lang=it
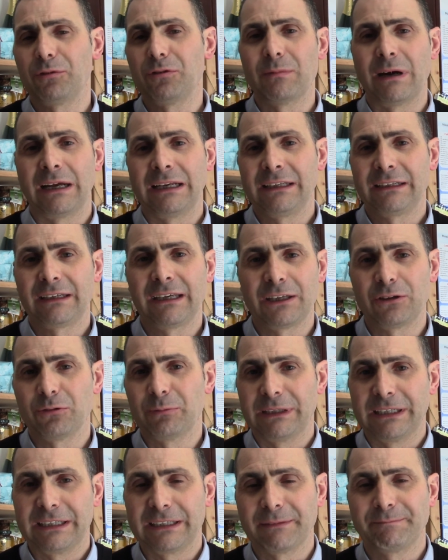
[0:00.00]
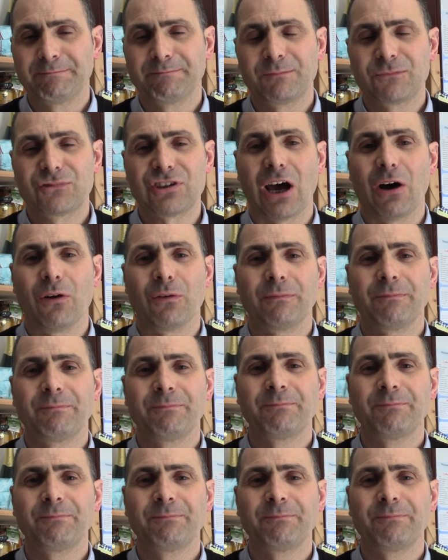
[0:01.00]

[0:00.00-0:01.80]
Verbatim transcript: domani che è domenica. Ciao!